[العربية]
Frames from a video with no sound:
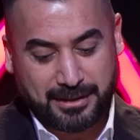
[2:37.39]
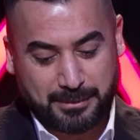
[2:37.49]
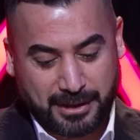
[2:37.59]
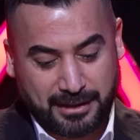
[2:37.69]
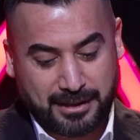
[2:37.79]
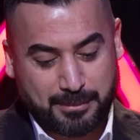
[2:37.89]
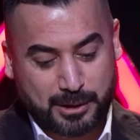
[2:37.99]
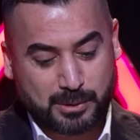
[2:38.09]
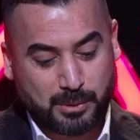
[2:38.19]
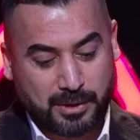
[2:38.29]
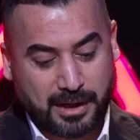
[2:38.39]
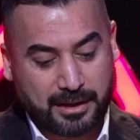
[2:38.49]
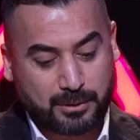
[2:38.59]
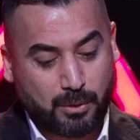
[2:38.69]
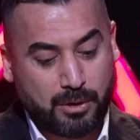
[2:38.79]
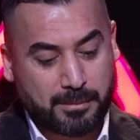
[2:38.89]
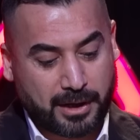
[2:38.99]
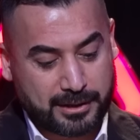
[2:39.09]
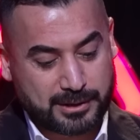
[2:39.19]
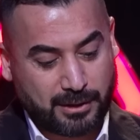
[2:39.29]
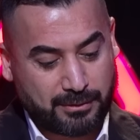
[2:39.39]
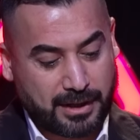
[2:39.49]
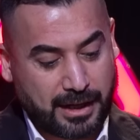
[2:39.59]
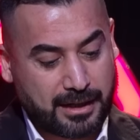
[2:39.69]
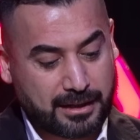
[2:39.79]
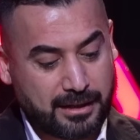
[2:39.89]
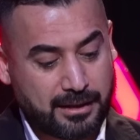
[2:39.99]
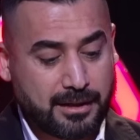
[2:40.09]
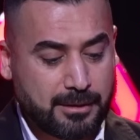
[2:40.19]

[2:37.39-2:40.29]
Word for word: باني مسؤول عن كل ما يصدر في الحلقه